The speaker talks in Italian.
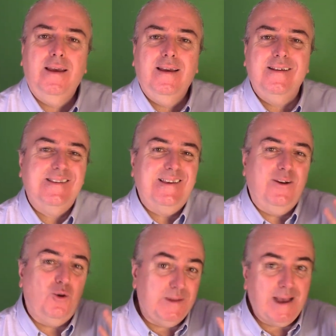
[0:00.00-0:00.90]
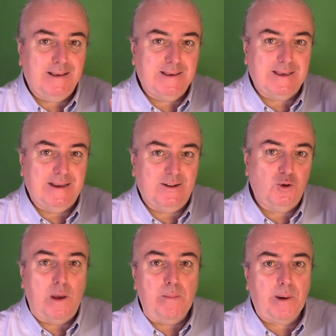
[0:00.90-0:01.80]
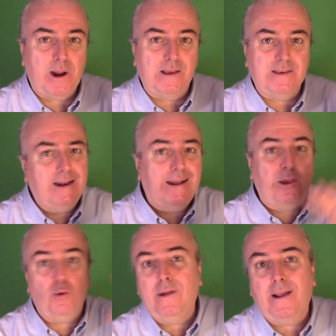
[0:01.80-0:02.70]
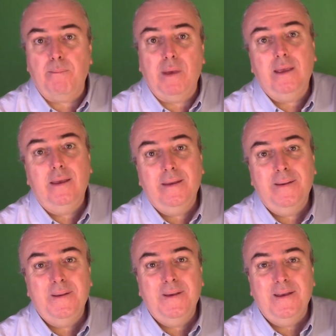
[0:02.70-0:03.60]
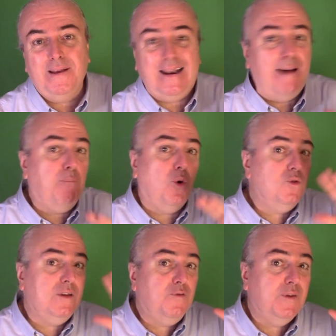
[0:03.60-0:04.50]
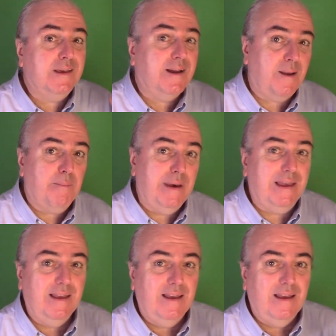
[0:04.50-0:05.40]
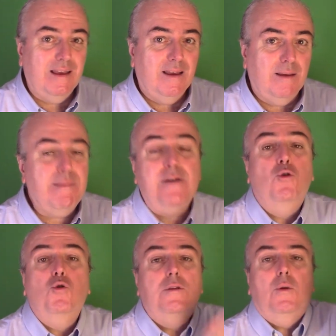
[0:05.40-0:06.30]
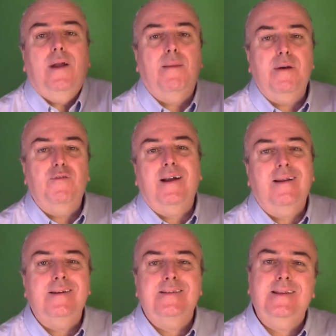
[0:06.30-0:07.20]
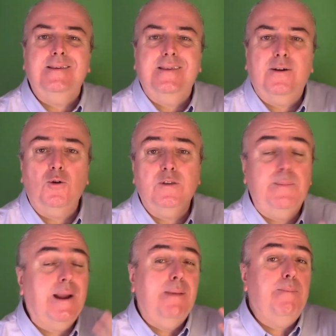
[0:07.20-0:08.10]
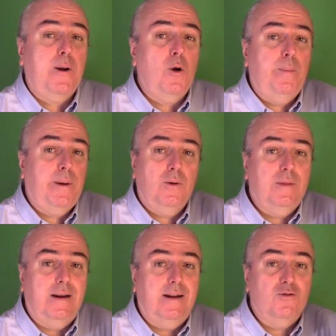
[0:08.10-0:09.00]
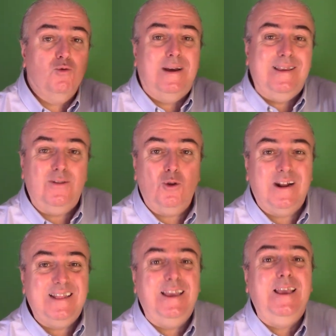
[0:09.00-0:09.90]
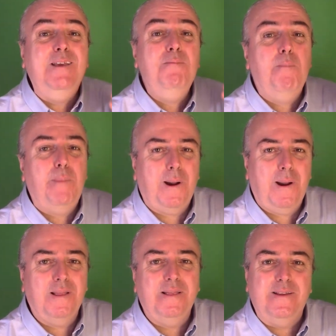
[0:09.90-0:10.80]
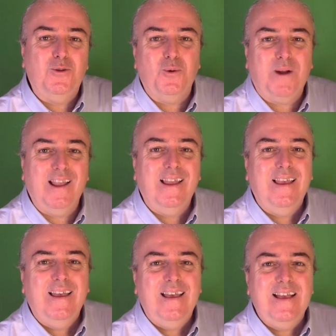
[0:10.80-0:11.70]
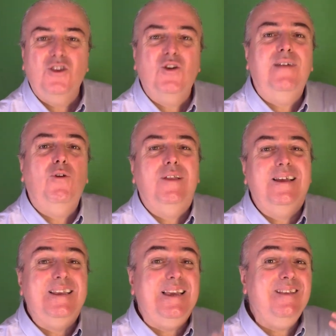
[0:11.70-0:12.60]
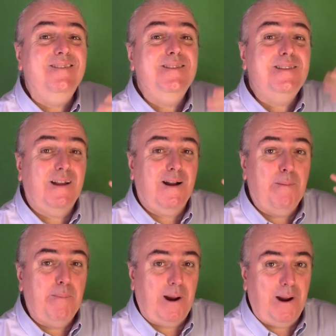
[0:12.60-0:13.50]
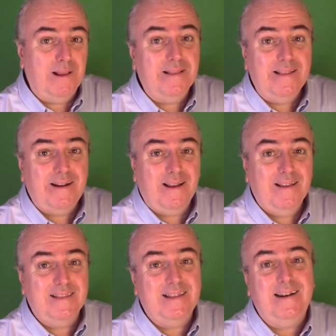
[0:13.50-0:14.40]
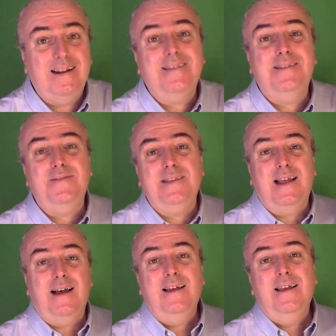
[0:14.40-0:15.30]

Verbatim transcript: se odiasse la sua impresa, la chiuderebbe, la modificherebbe, ma non continuerebbe a fare le stesse cose, perché proprio nella sua indole di imprenditore c'è la voglia di intraprendere delle attività.